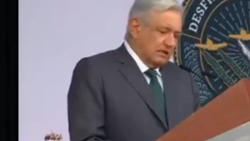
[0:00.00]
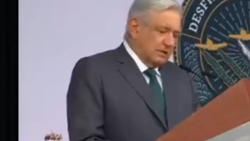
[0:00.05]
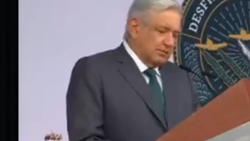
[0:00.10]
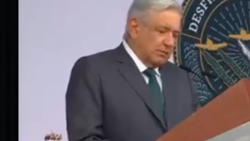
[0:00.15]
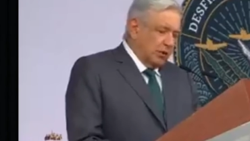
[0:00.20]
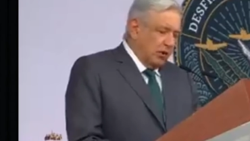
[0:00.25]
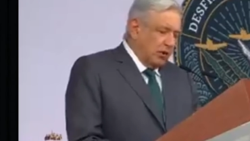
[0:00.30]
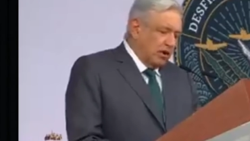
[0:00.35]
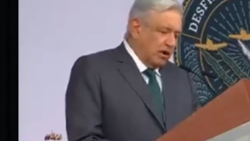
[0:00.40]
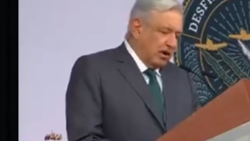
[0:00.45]
y
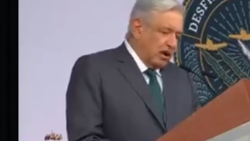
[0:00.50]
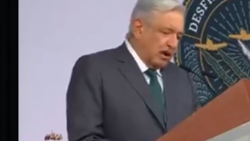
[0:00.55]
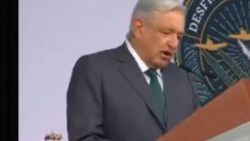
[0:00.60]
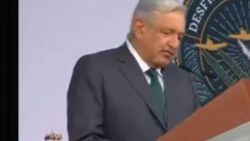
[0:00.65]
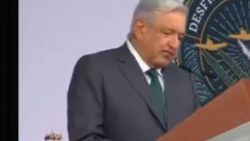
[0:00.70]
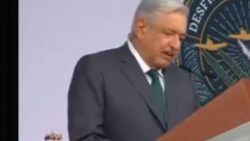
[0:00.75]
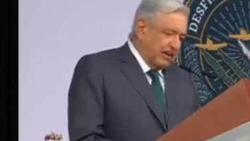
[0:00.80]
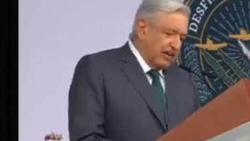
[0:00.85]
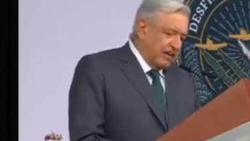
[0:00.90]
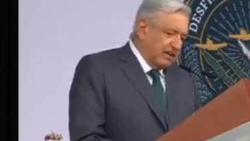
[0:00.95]
ponga
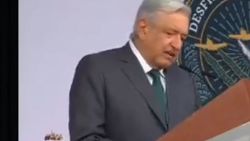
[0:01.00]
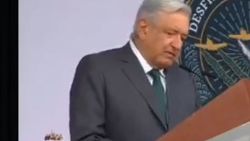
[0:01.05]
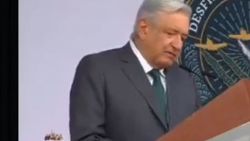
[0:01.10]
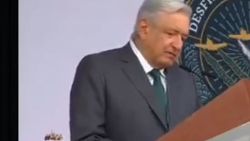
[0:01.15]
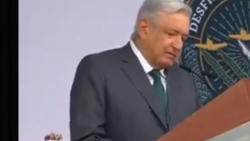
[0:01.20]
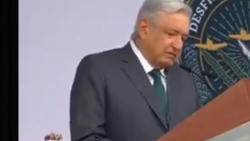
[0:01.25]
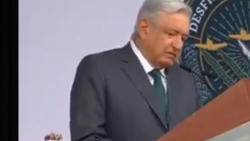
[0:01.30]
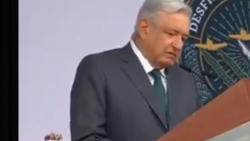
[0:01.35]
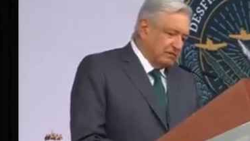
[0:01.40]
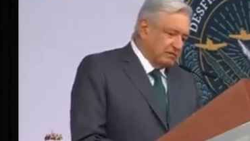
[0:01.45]

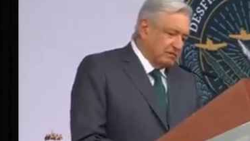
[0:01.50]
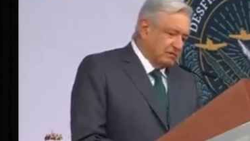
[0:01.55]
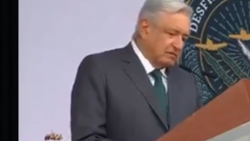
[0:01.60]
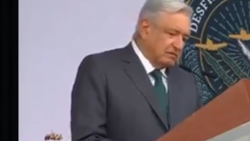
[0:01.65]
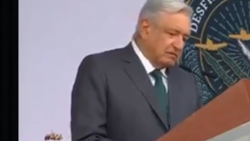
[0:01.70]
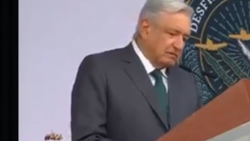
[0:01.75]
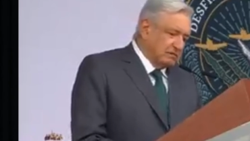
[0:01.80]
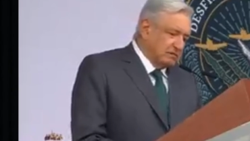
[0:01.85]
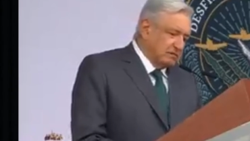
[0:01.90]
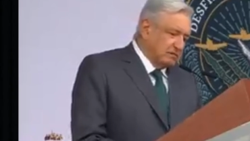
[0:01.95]

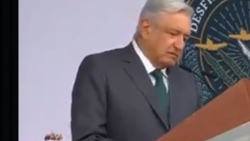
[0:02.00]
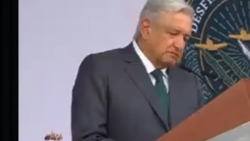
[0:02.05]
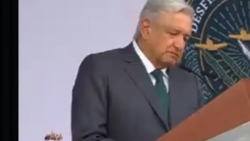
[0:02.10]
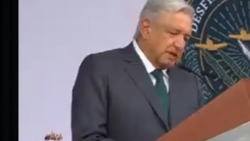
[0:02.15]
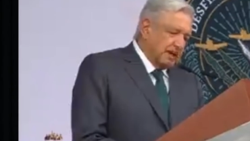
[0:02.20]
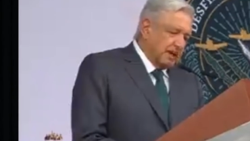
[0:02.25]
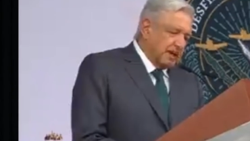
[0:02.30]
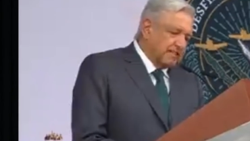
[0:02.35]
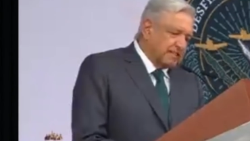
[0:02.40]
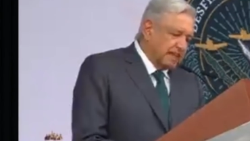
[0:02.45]
fin
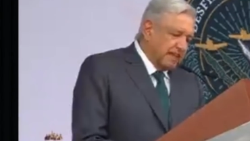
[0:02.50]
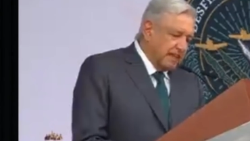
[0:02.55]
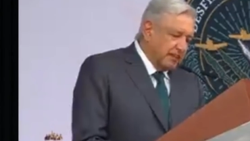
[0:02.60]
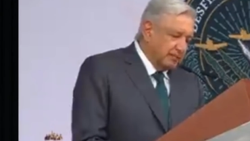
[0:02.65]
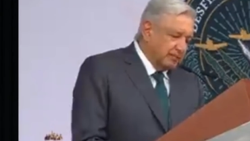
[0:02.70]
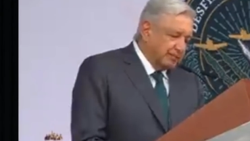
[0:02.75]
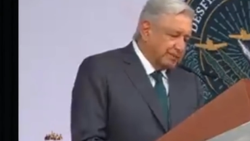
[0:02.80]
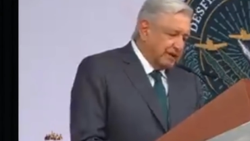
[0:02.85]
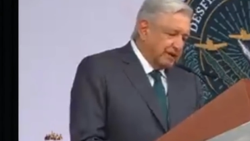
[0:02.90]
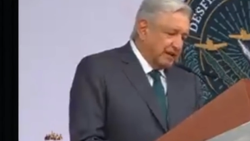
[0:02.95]
para
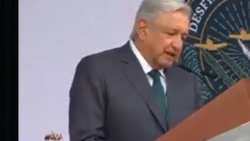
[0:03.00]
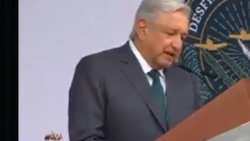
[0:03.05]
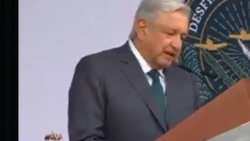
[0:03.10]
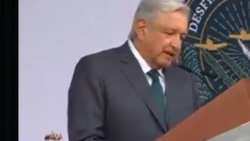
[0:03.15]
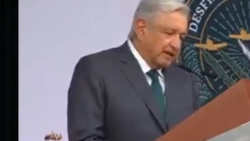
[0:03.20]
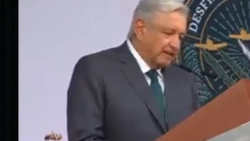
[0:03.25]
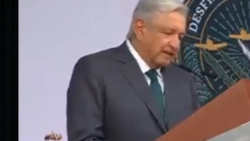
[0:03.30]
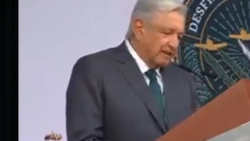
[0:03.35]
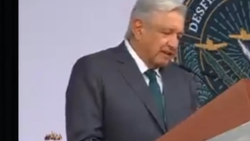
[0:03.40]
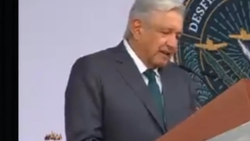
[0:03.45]

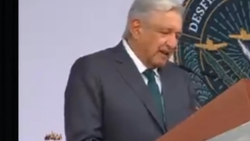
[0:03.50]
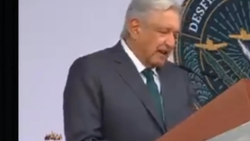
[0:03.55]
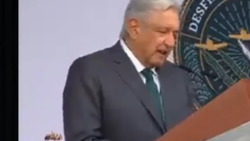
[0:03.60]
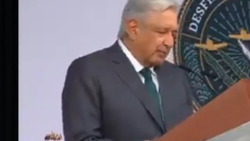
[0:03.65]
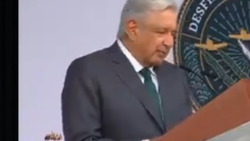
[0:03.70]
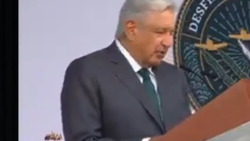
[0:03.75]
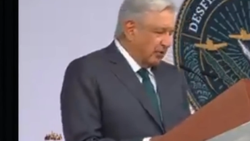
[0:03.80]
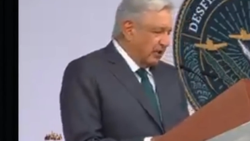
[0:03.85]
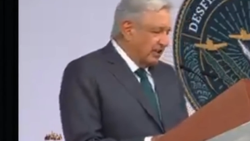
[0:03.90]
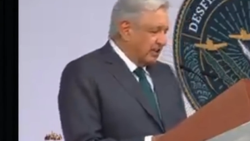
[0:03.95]
siempre a la
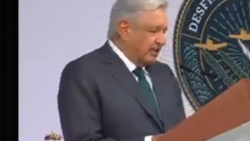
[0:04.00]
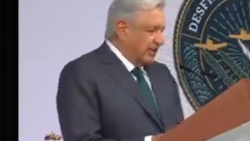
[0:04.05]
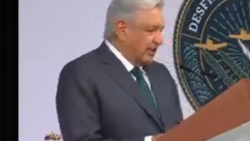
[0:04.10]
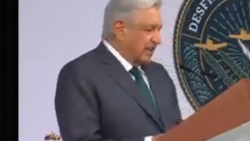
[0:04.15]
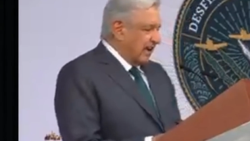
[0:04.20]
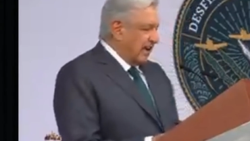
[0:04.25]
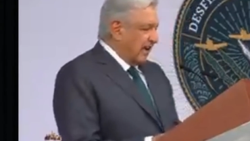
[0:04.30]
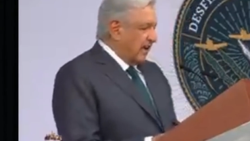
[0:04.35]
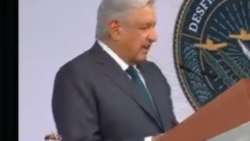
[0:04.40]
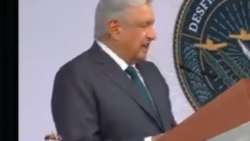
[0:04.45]

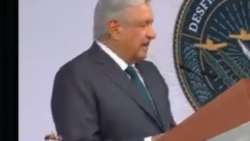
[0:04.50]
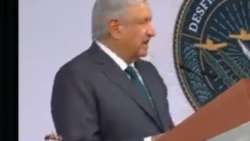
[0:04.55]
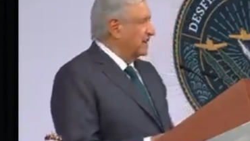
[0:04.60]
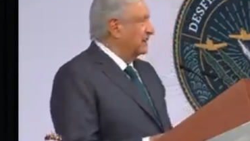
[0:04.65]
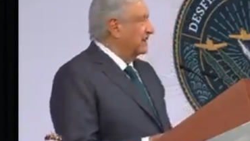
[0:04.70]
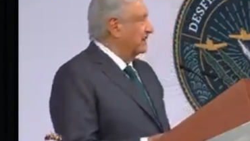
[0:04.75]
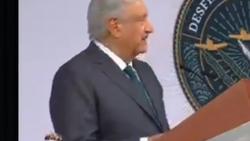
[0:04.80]
política